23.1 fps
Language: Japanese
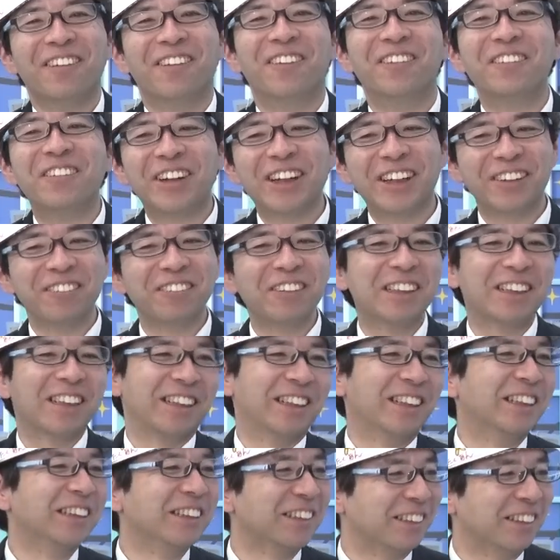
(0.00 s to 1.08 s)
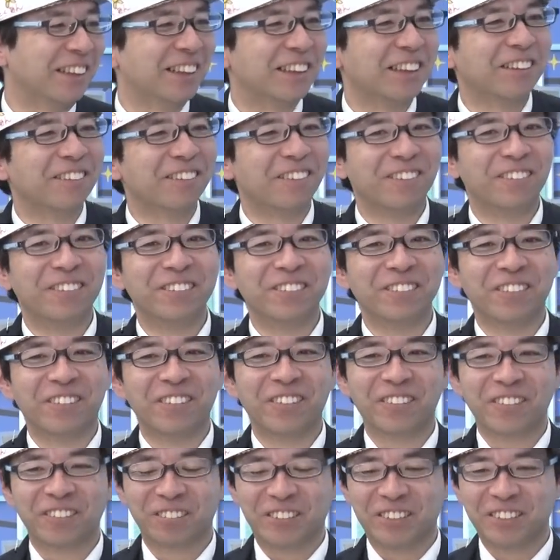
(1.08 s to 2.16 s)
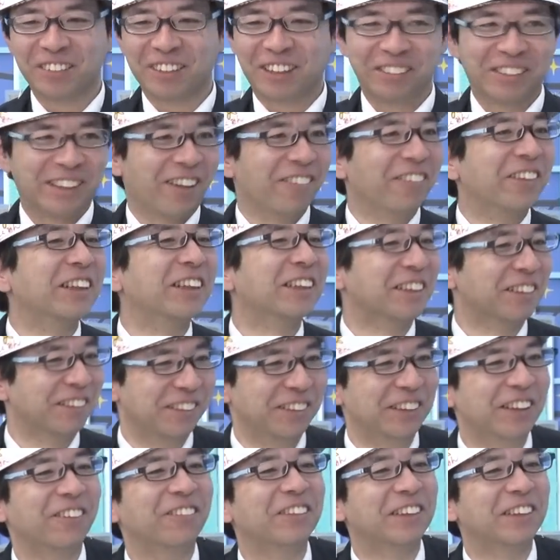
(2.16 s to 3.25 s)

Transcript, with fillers: お前みたいなやつが日本文化をダメにするんだ